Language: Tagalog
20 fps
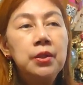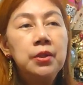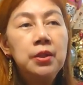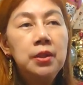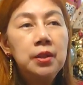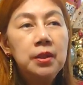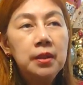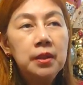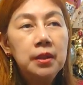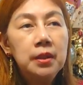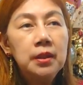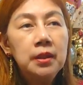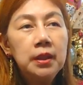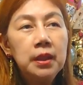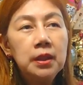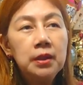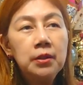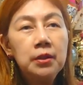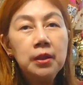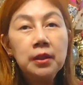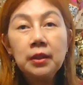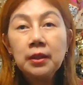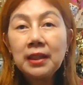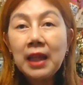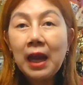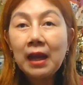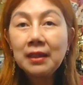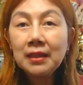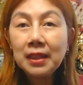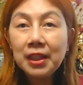So, ito,
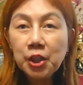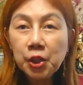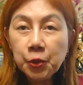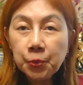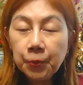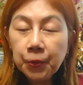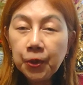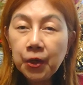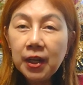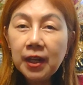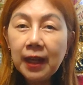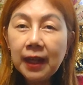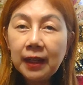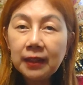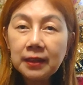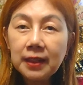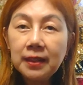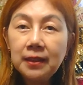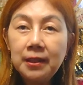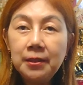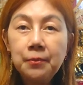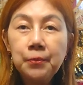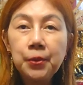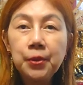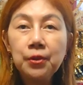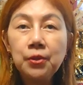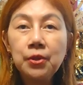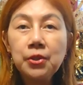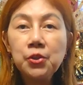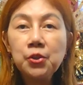taglish po ang ating
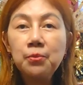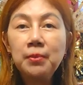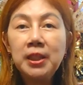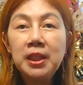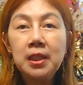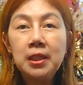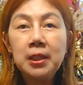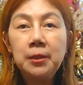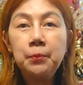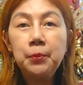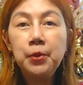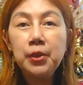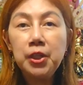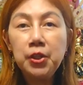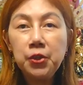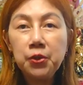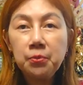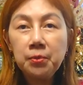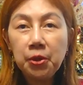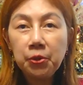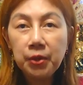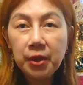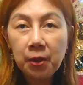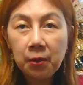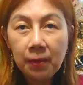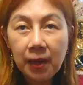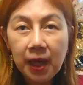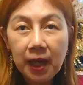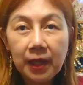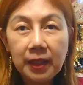libro. So, madali po ninyong
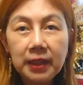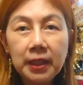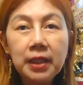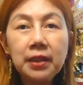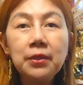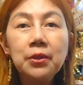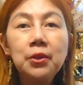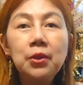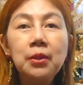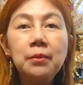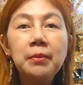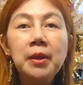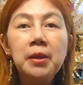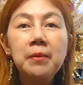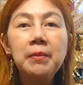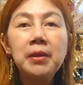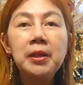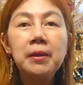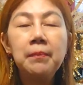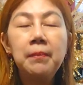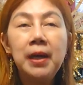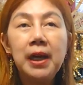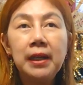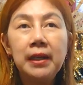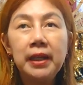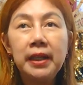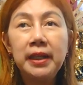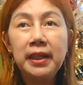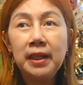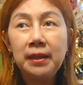maunawaan ito. May mga
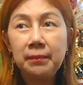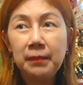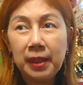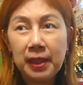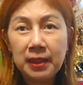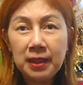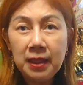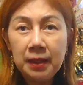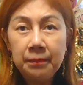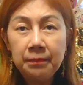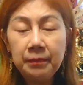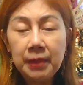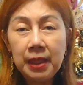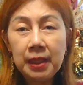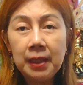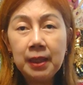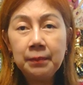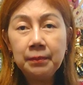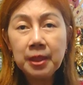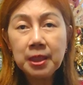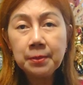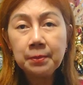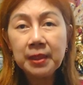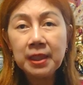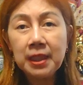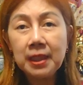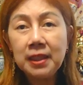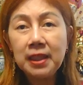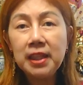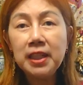bagay na ma, ma, mas
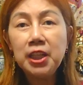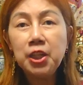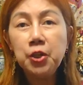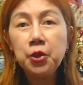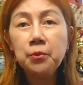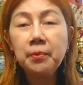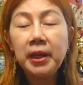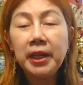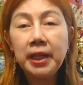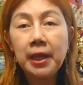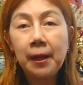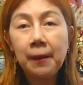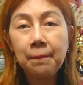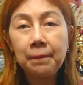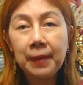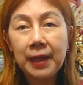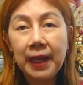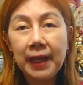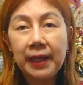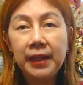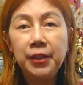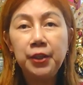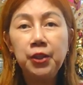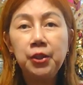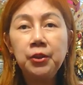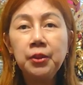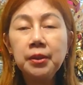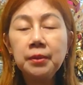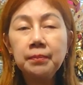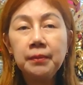madali ninyong mai-apply,
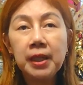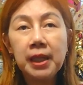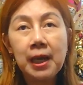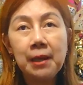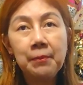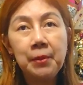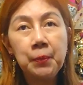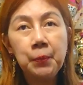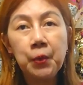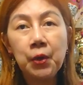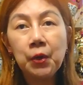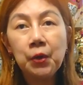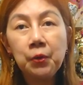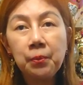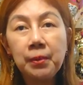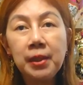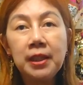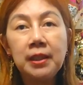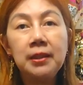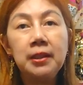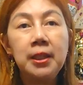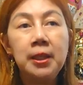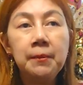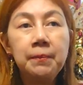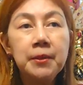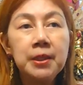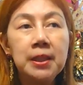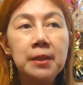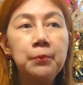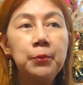no? Marami po akong mga
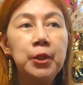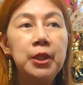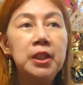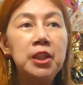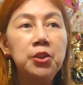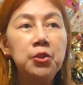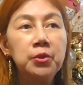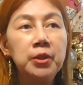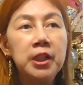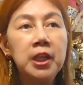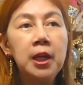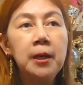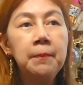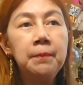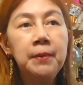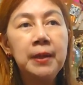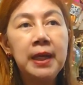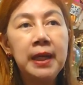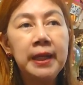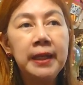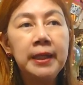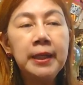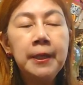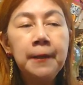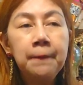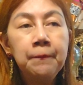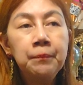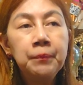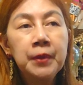tips na pwede ninyong i-apply.